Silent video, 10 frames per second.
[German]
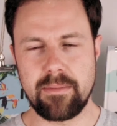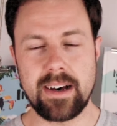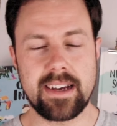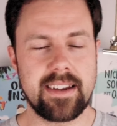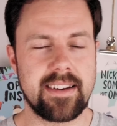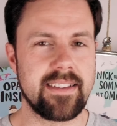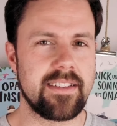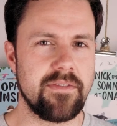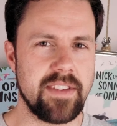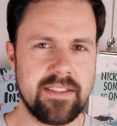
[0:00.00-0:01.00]
verbracht.
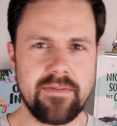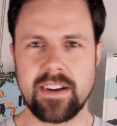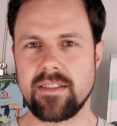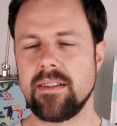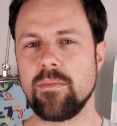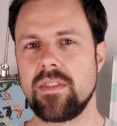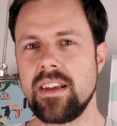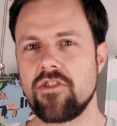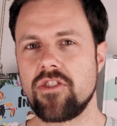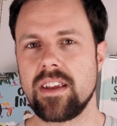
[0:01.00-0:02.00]
Das wissen wir aus der
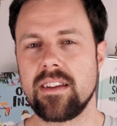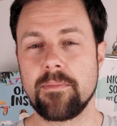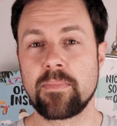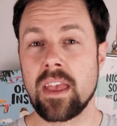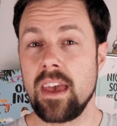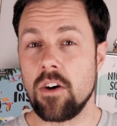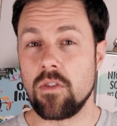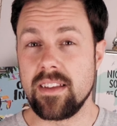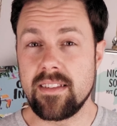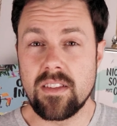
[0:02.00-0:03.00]
Musikgeschichte.
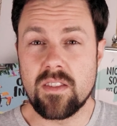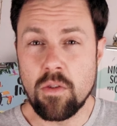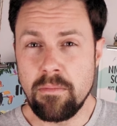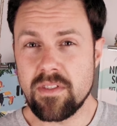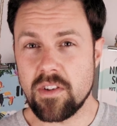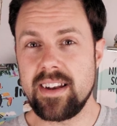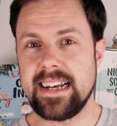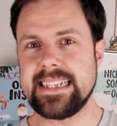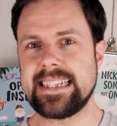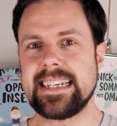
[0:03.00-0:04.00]
Und die sind so
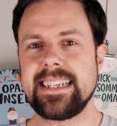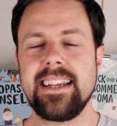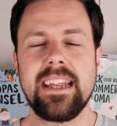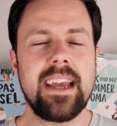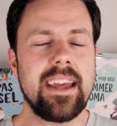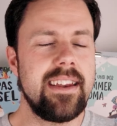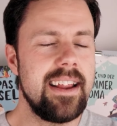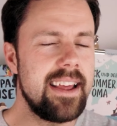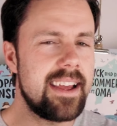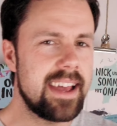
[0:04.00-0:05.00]
besonders, dass sie die
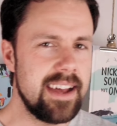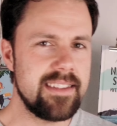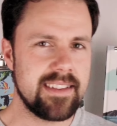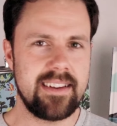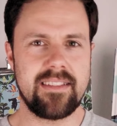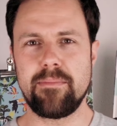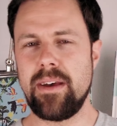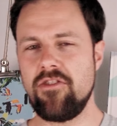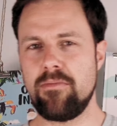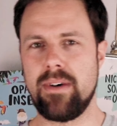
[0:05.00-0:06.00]
Intelligenz eines
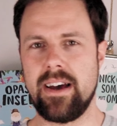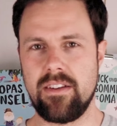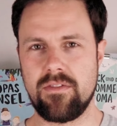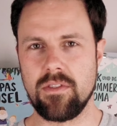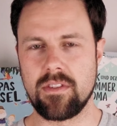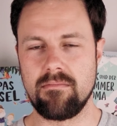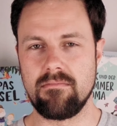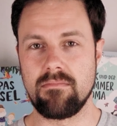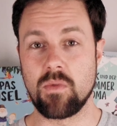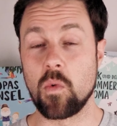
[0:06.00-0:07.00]
Menschen beeinflussen.
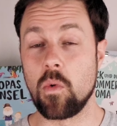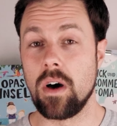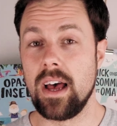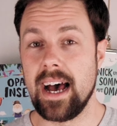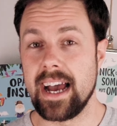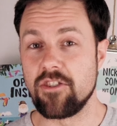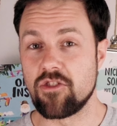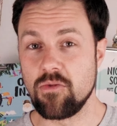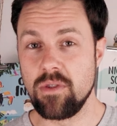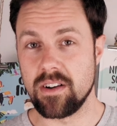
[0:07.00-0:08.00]
So eine
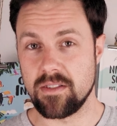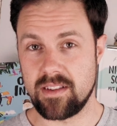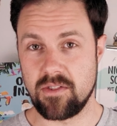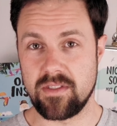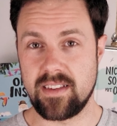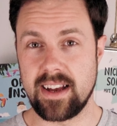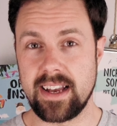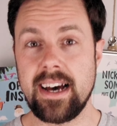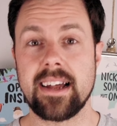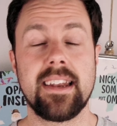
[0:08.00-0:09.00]
Studie aus den 90er
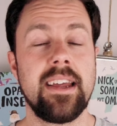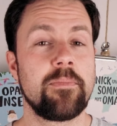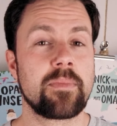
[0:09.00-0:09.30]
Jahren,